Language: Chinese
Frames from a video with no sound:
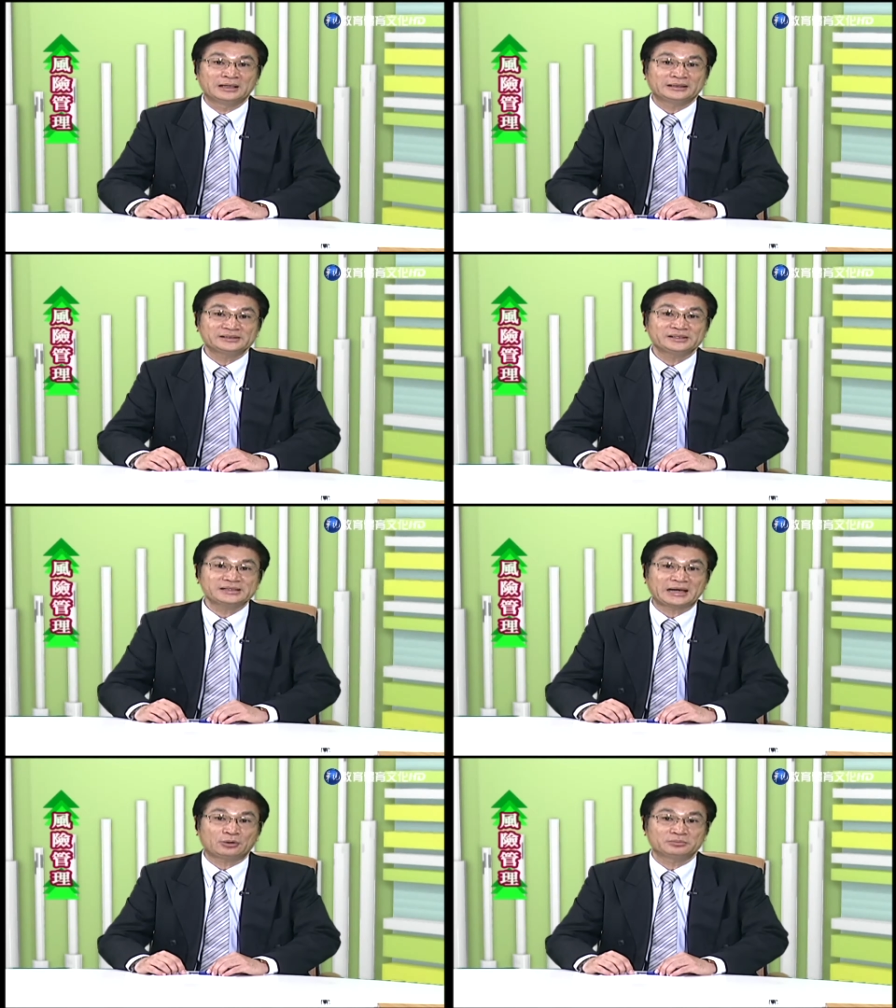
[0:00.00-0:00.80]
那接
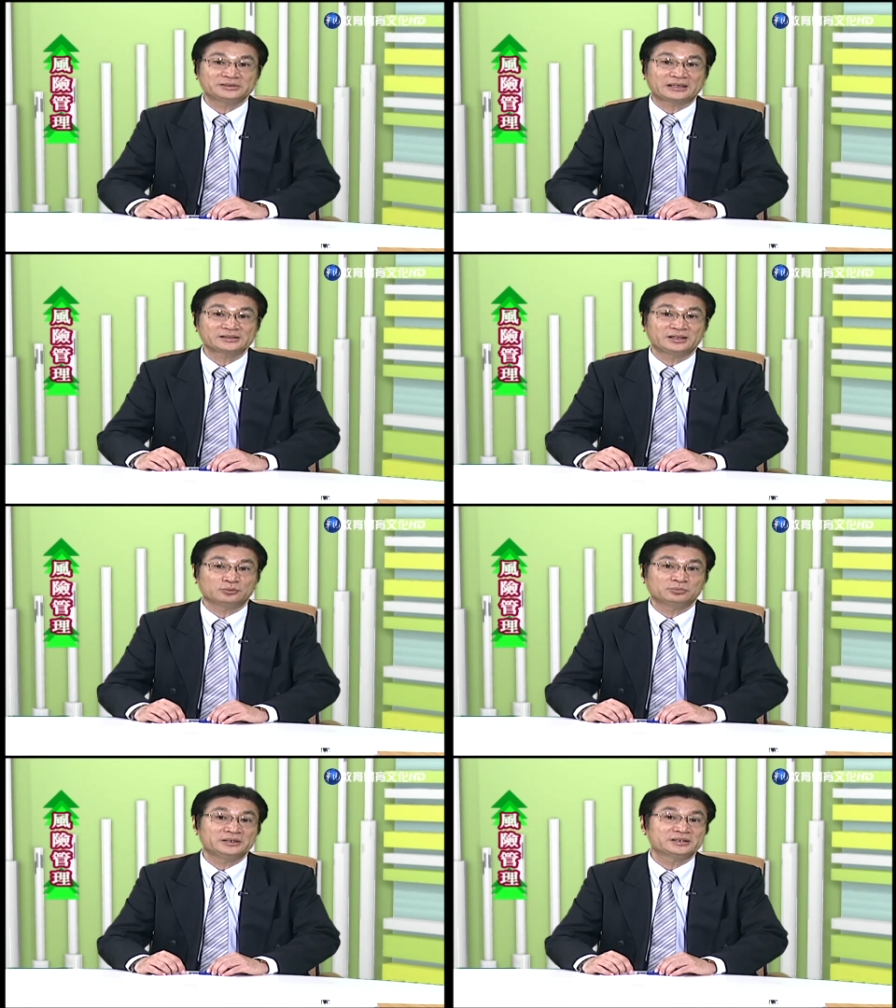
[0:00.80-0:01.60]
下来我们想请
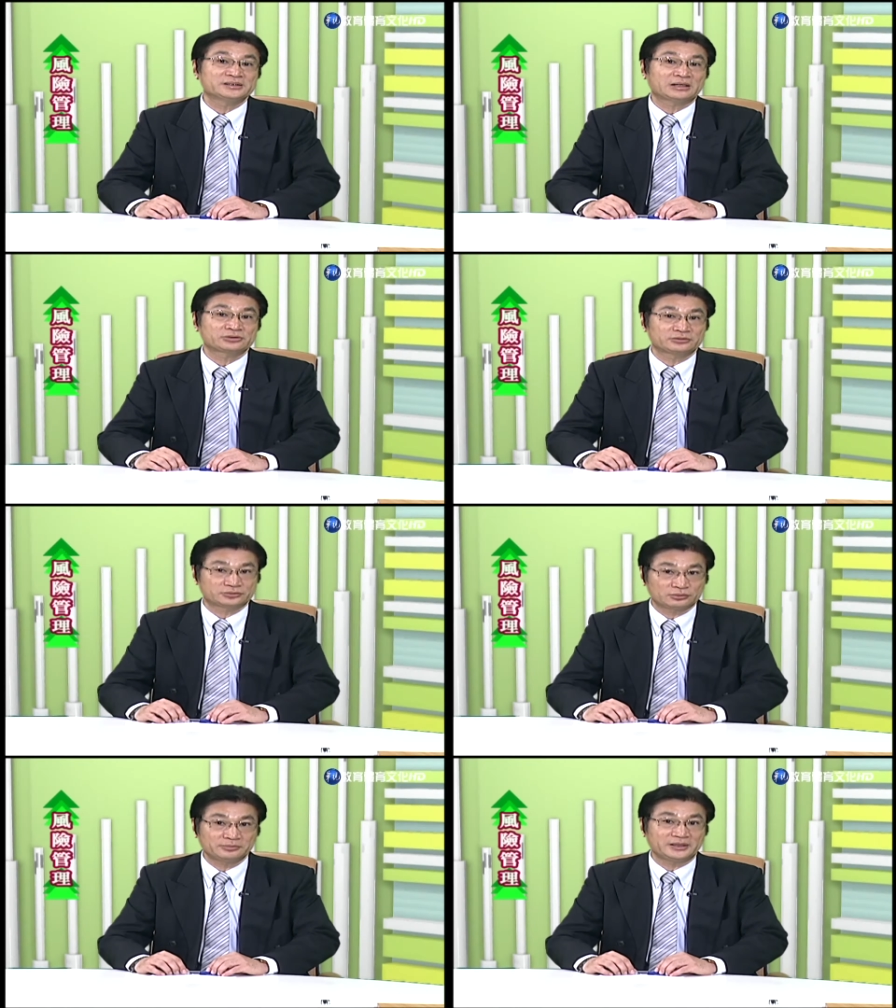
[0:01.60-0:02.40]
吴明哲教授
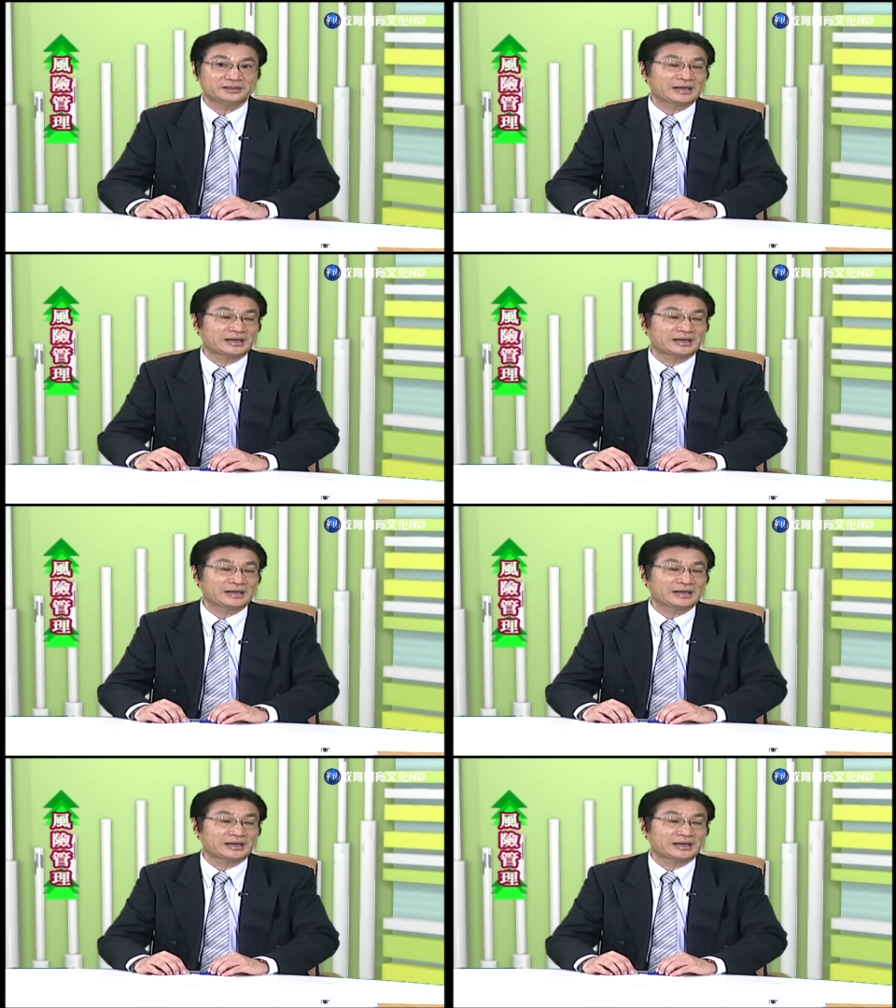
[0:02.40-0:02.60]
说明一